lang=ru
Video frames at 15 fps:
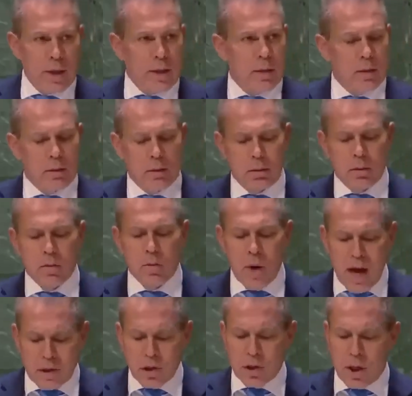неделе
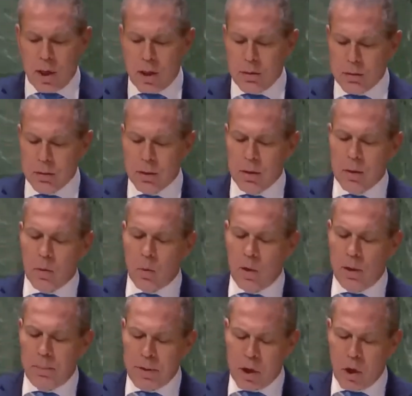Россия будет
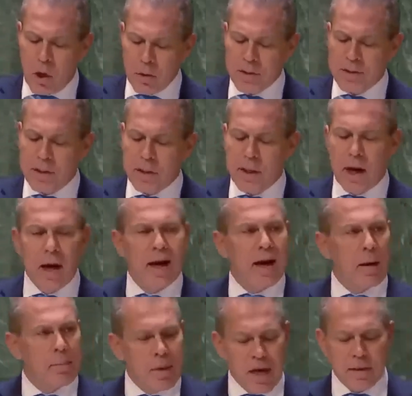принимать
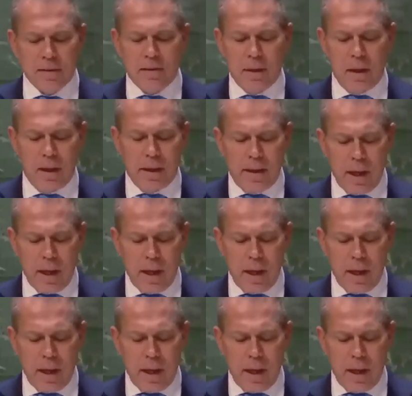делегацию Хамас